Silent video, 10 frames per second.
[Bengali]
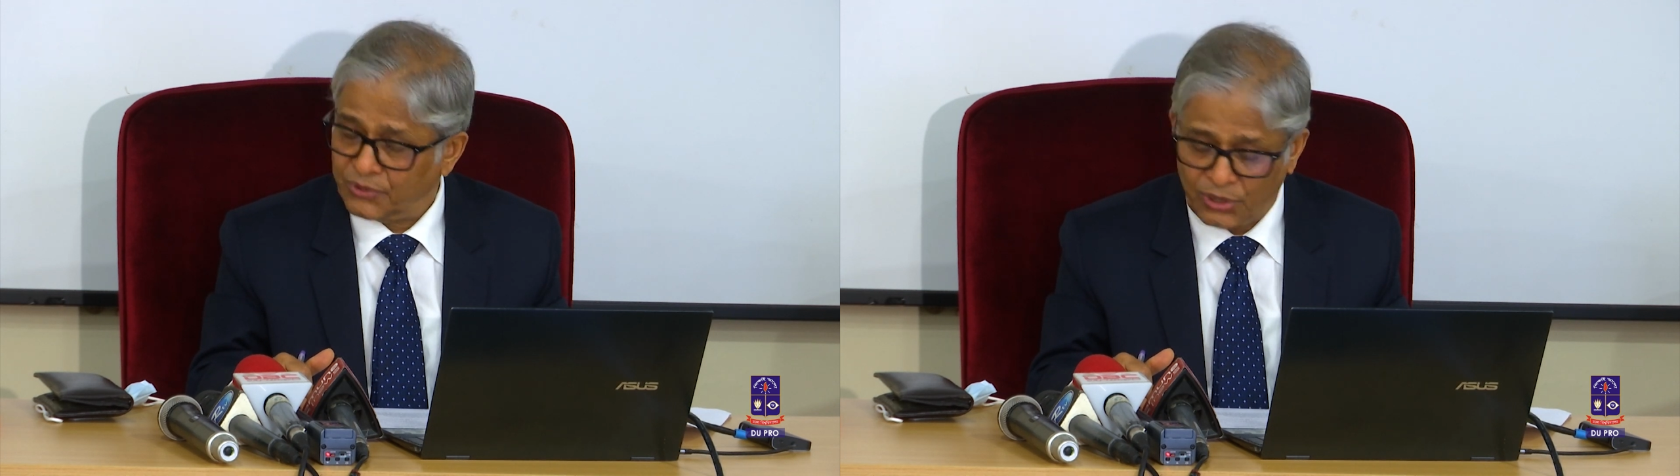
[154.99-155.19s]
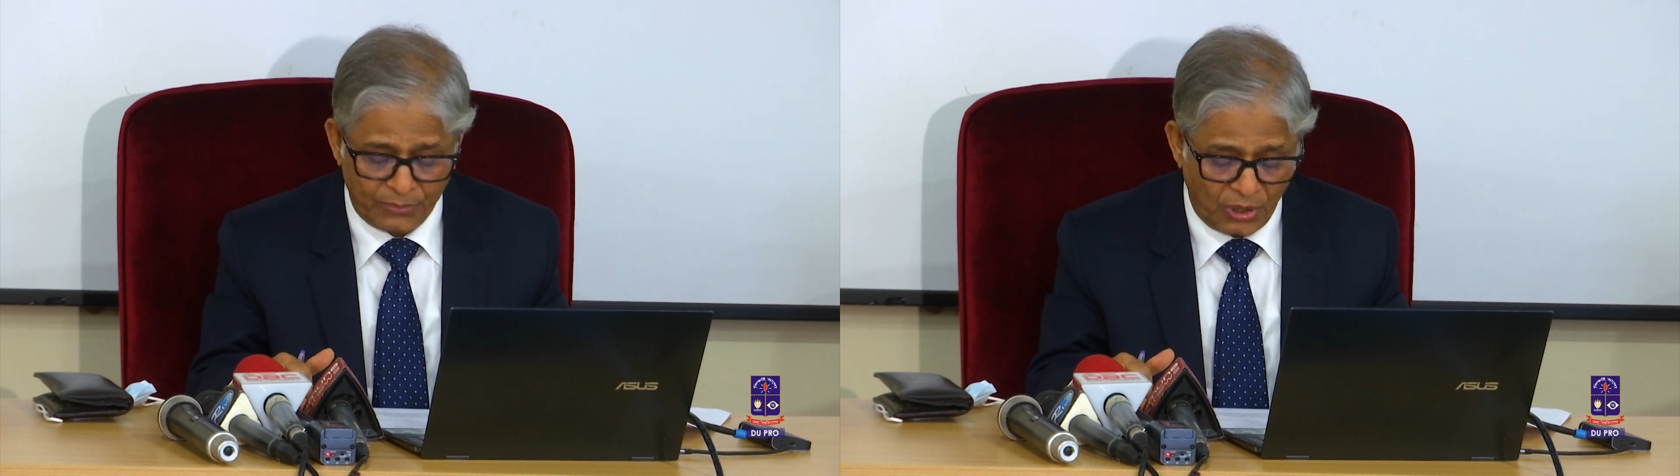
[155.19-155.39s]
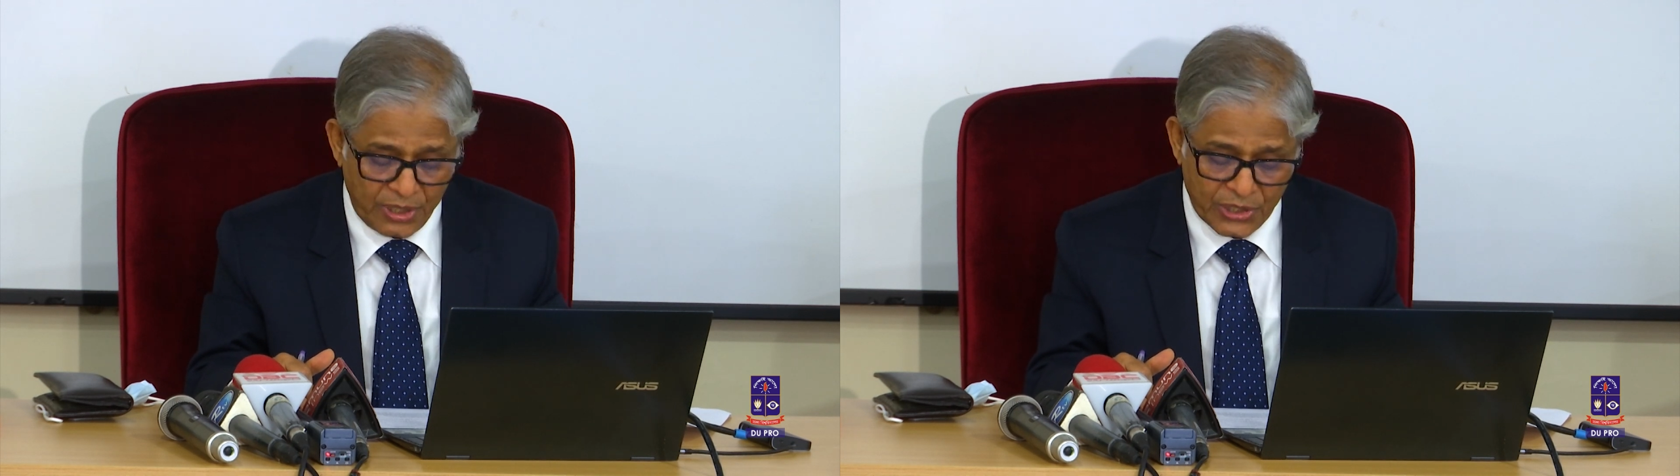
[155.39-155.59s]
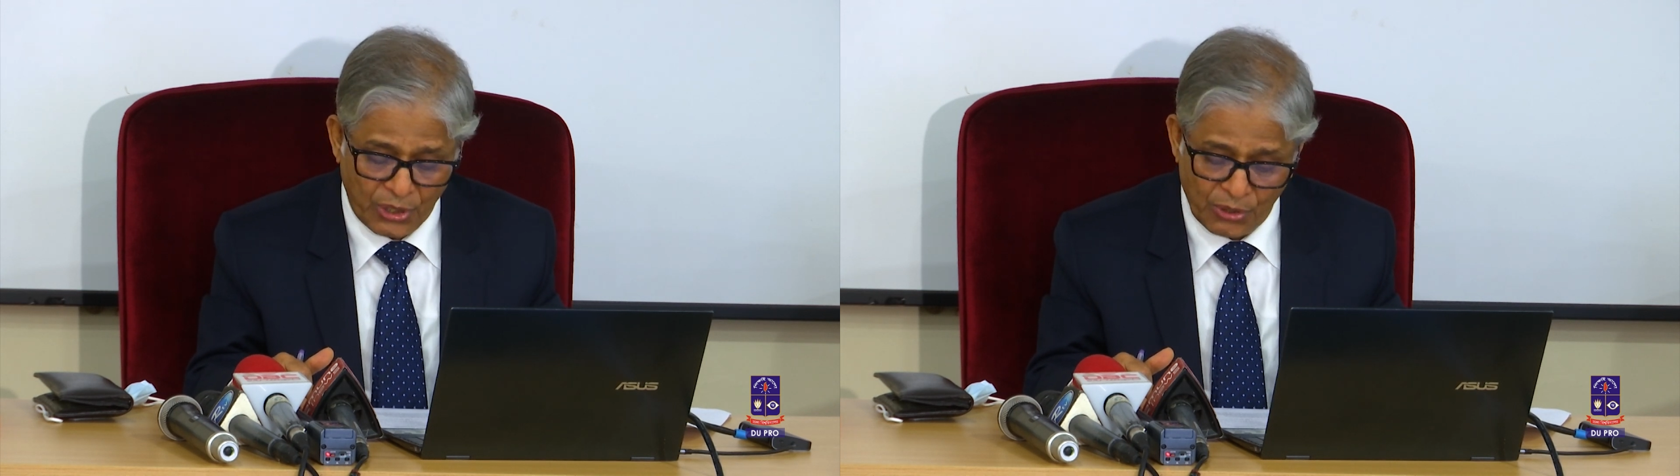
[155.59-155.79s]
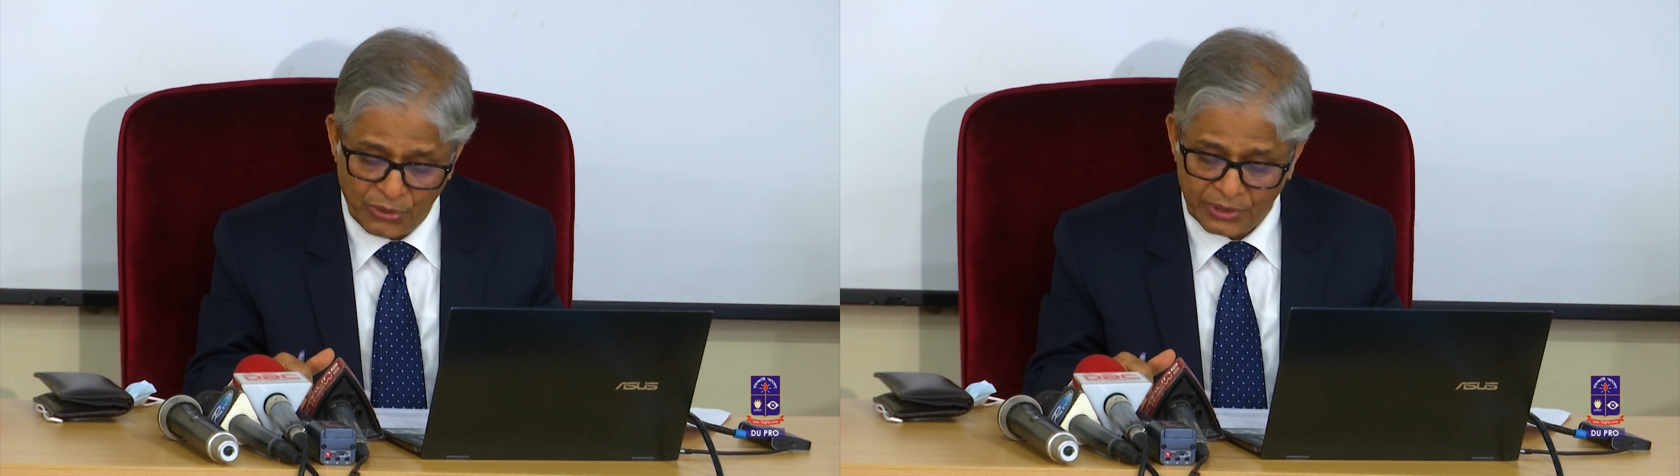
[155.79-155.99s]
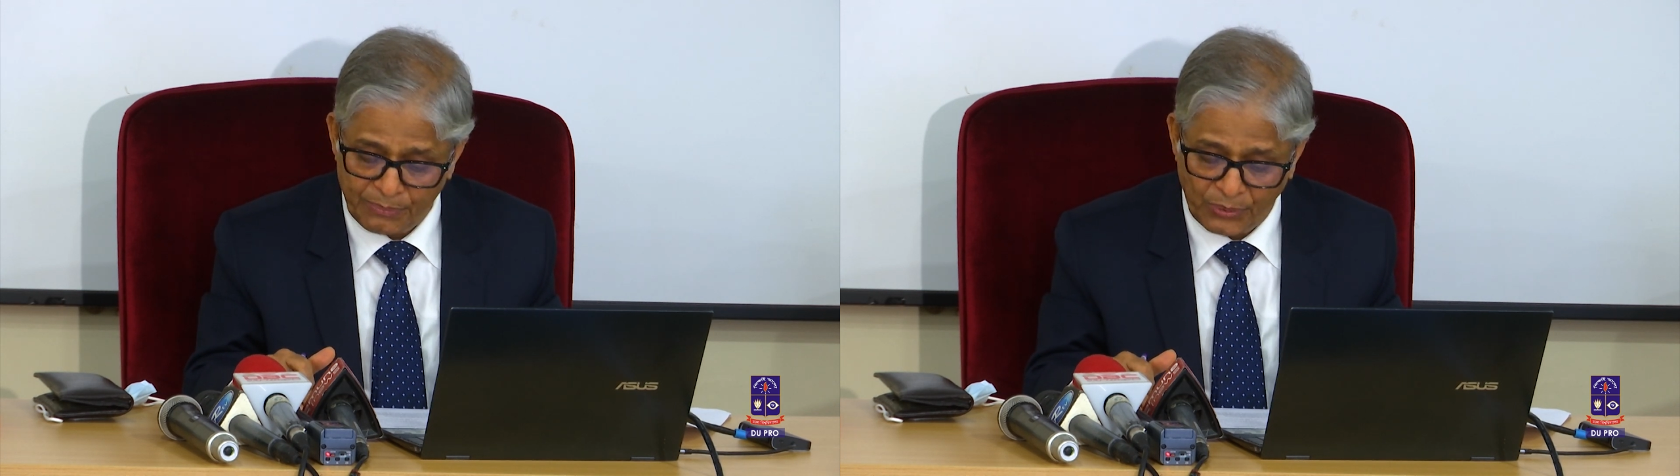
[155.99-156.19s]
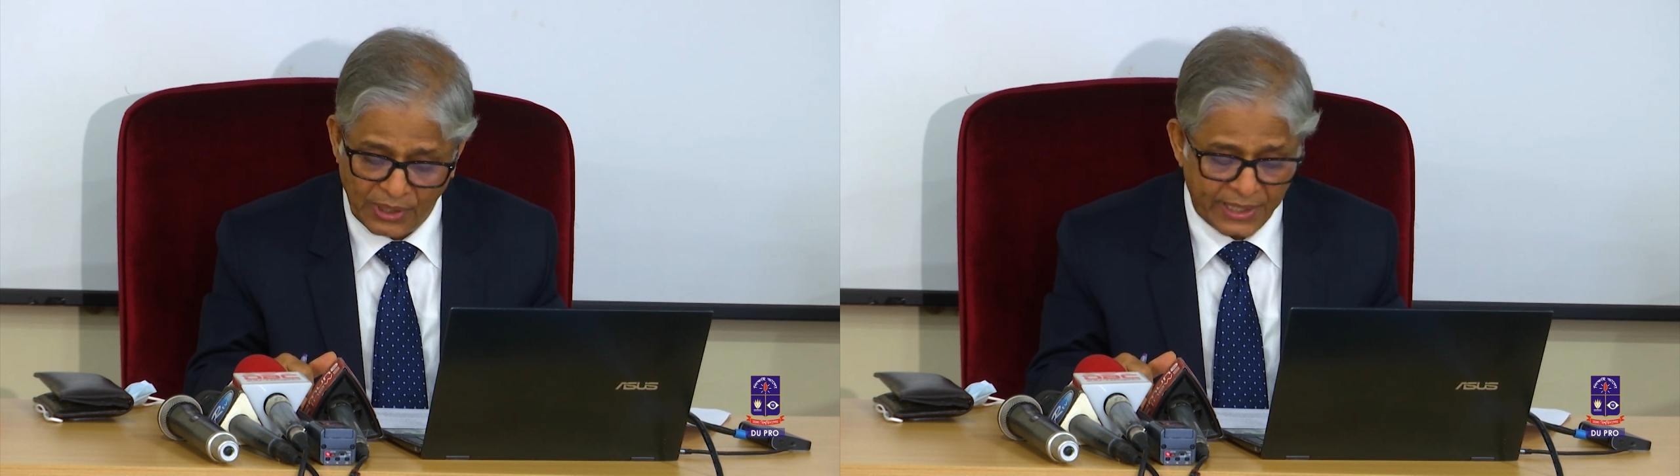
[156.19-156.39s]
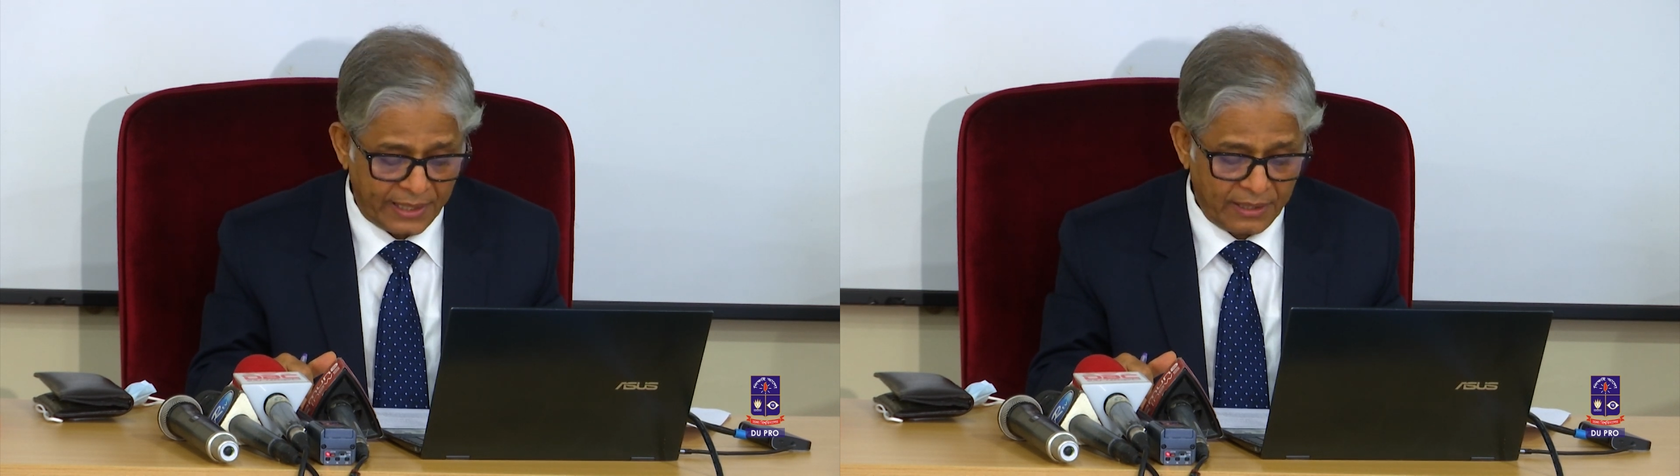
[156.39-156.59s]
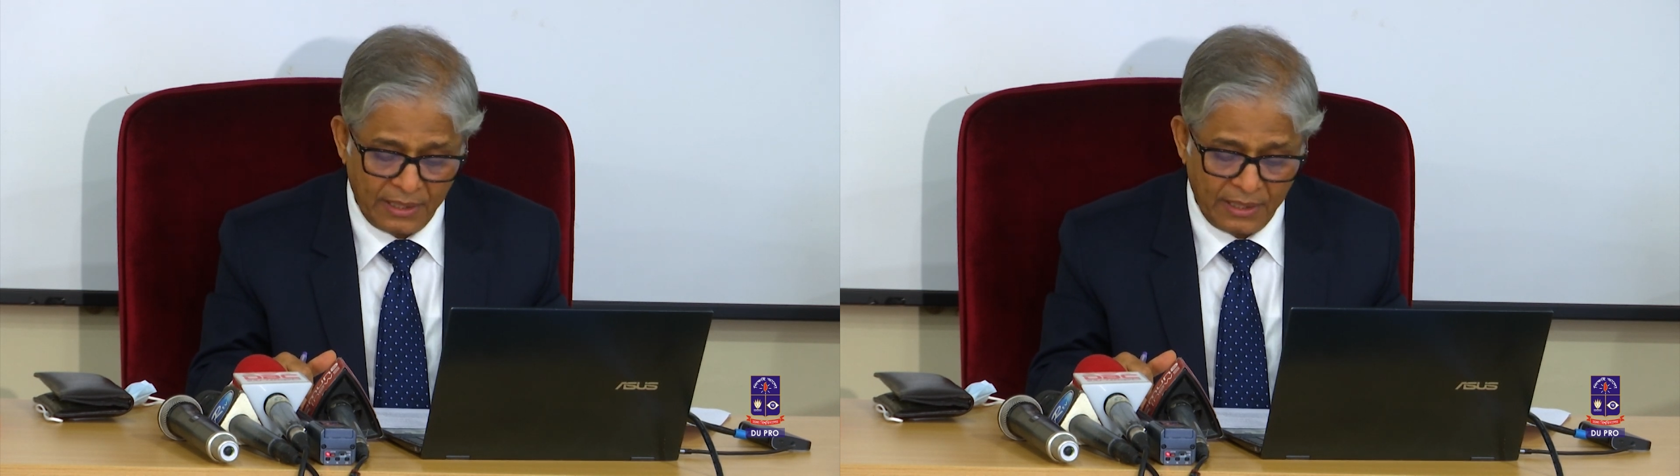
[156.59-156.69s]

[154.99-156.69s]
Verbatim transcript: সব ধরনের সহযোগিতা প্রদানে